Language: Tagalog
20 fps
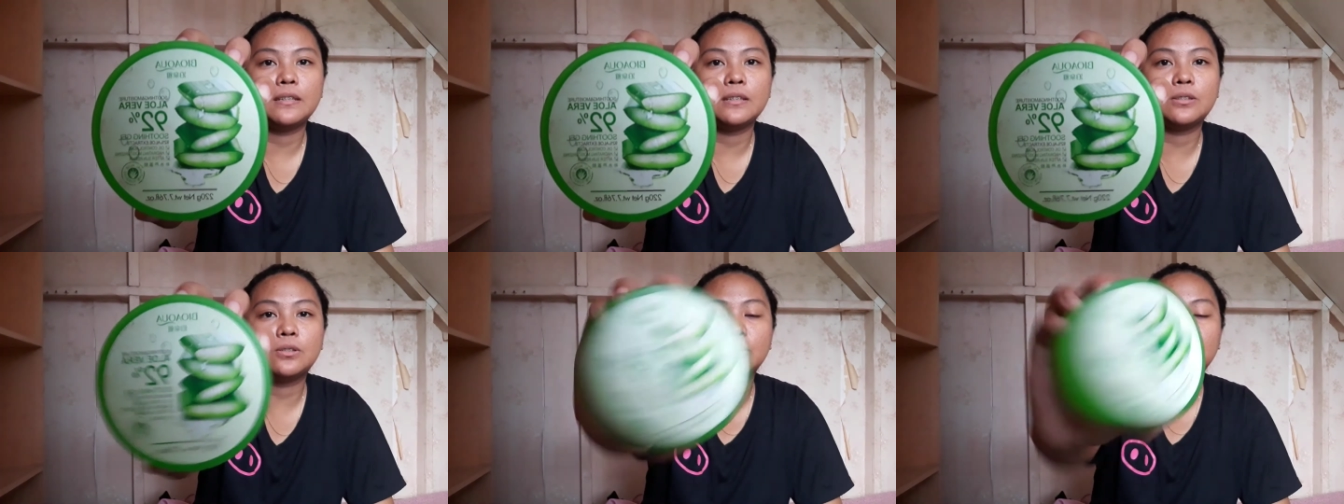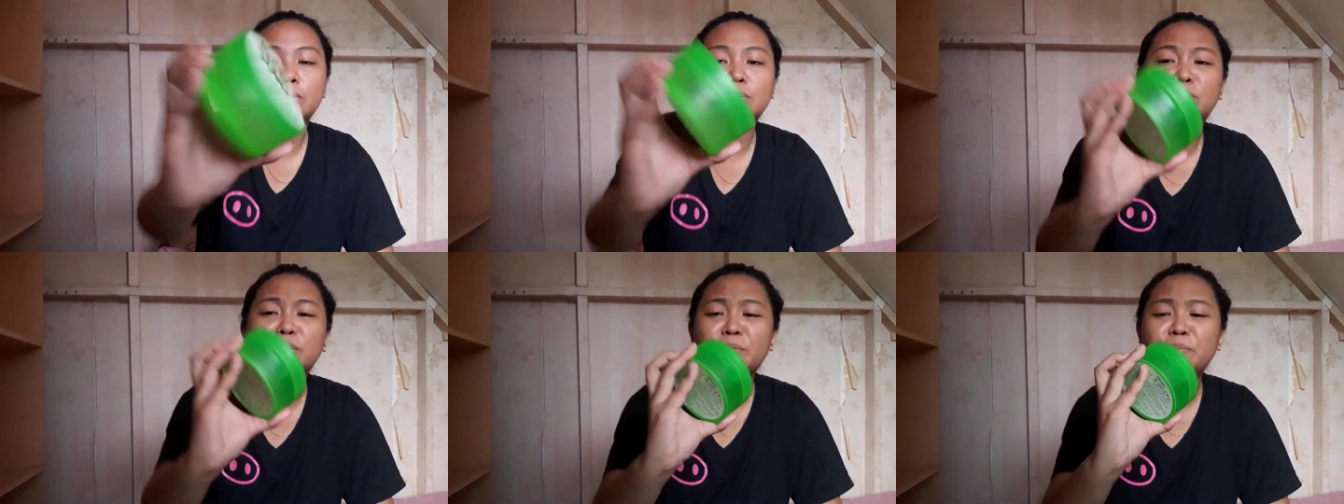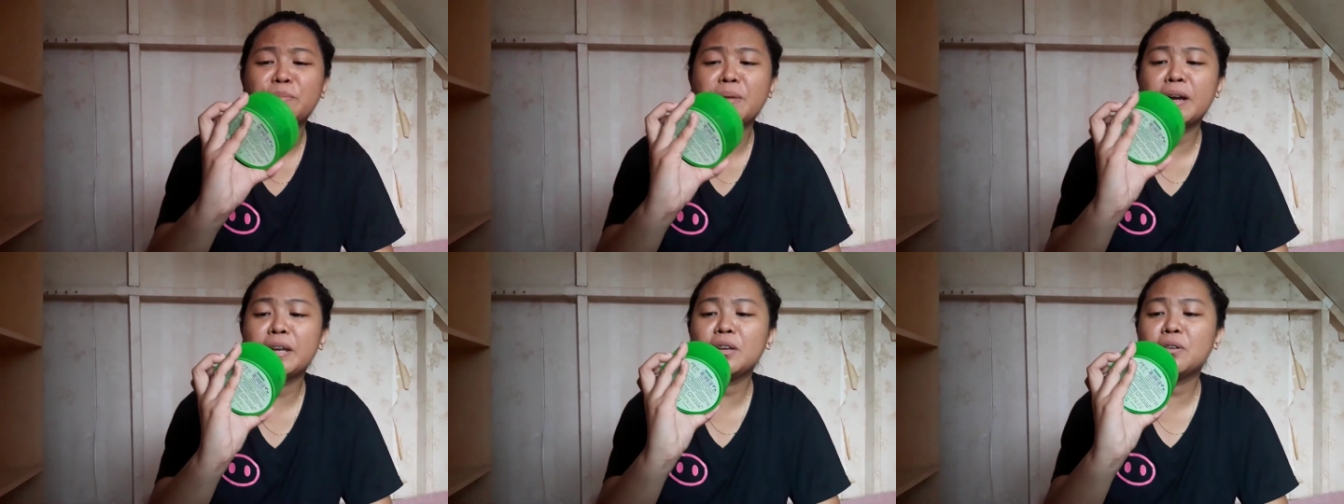Itong
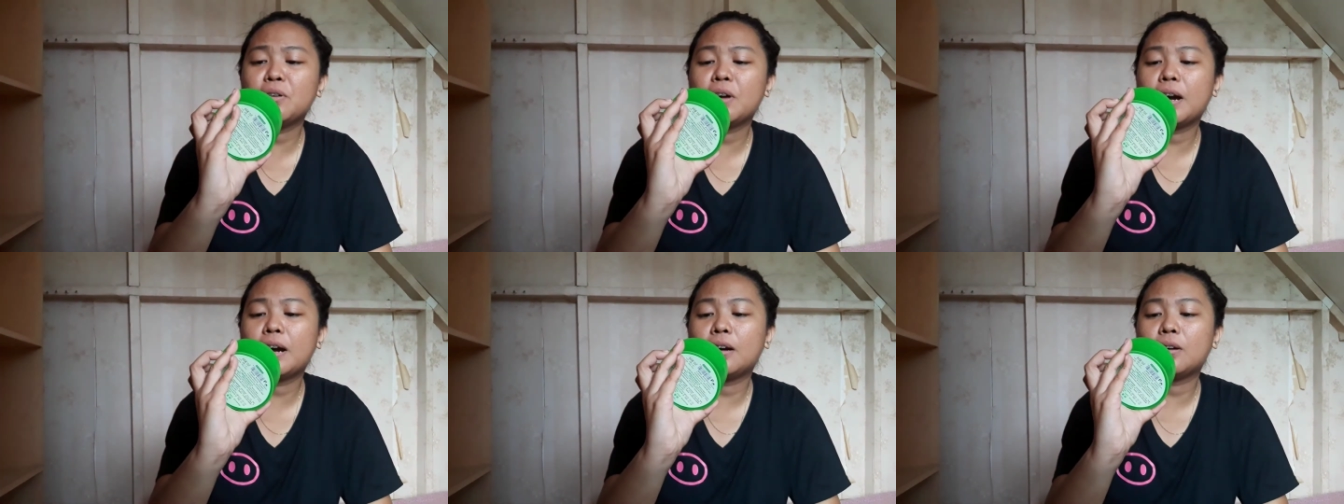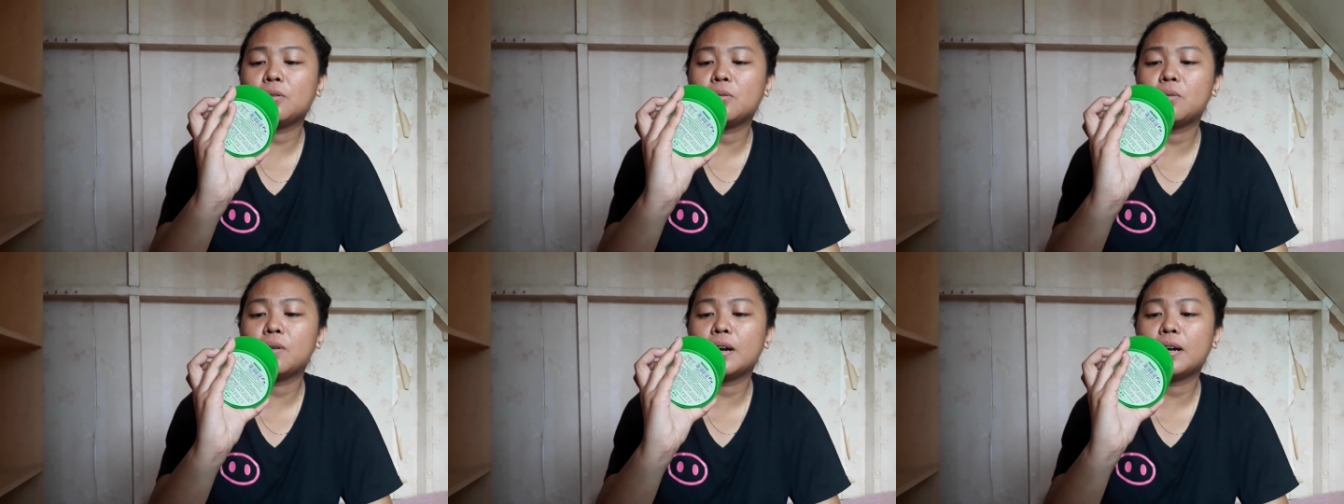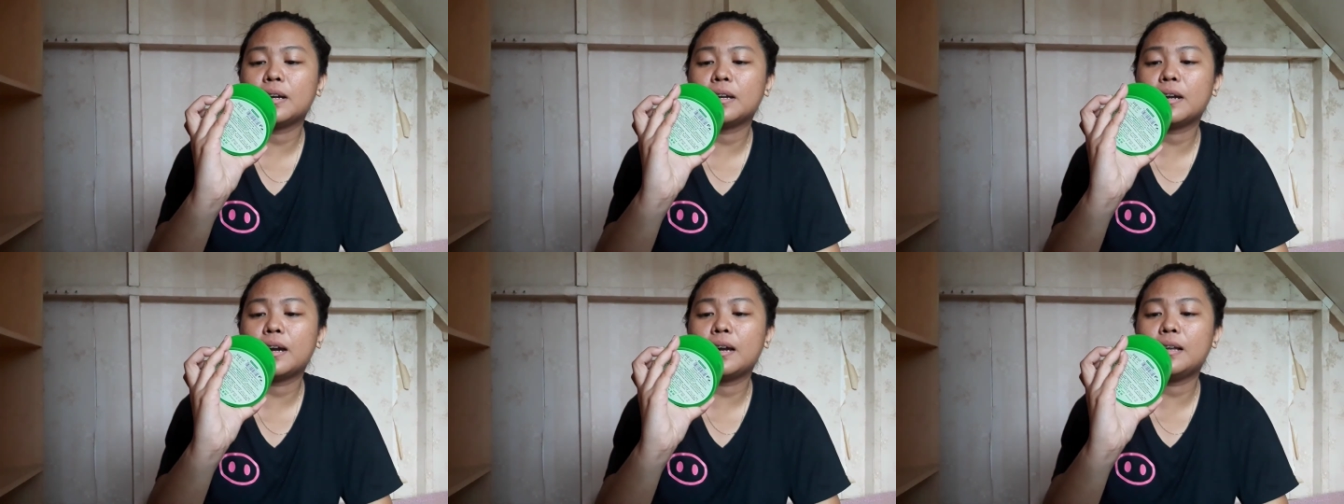Bio
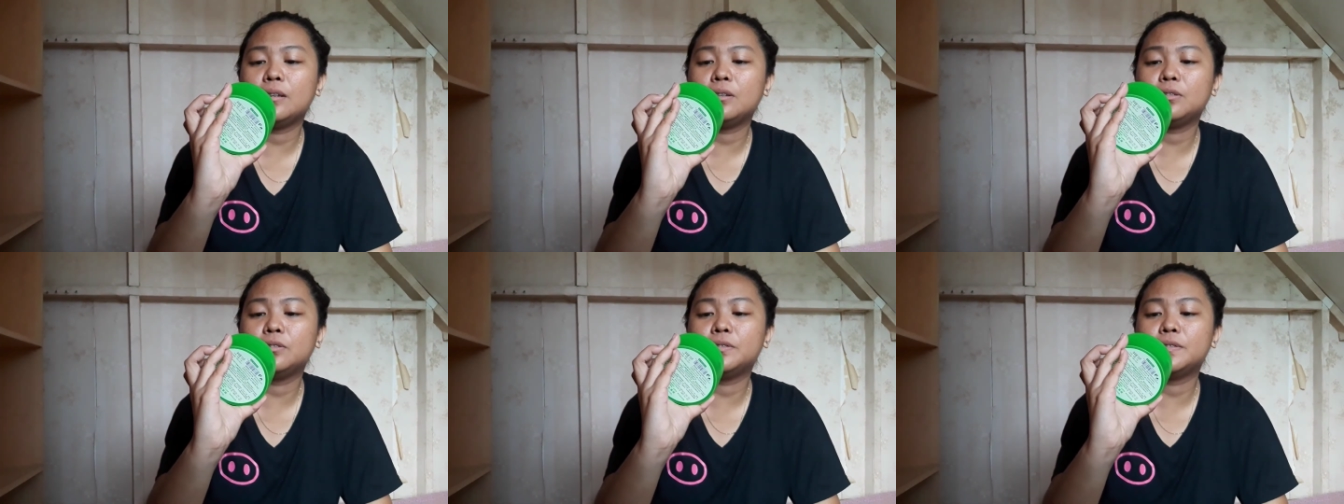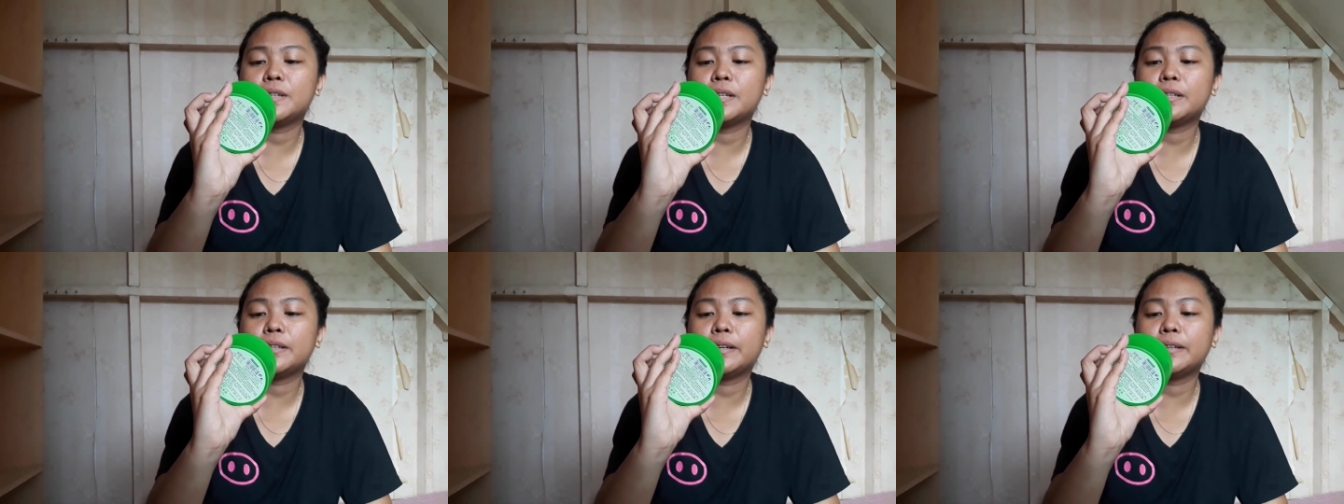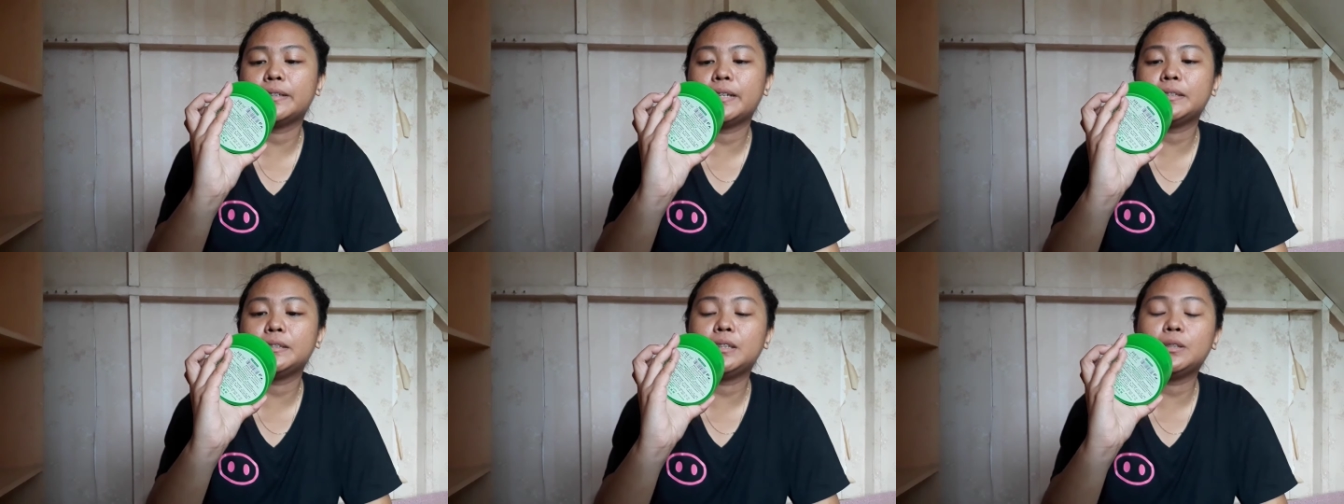Aqua Aloe Vera,
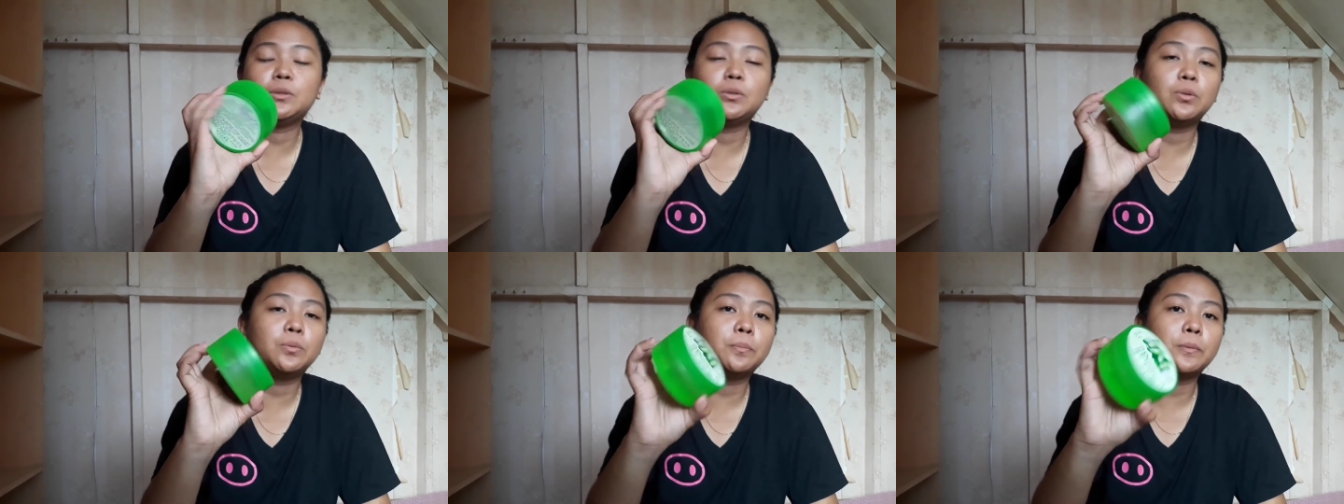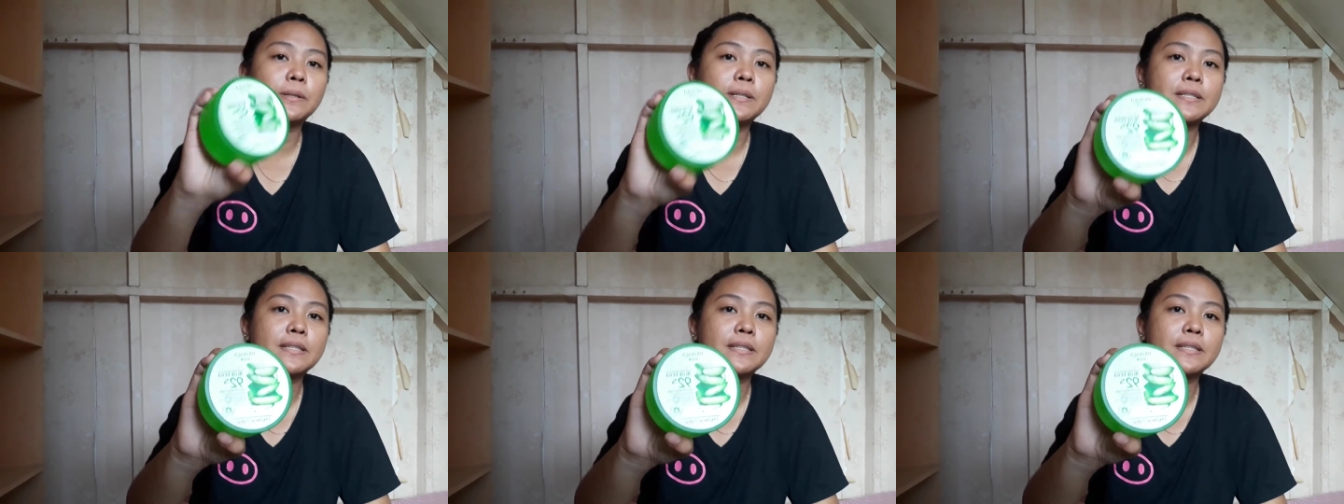92%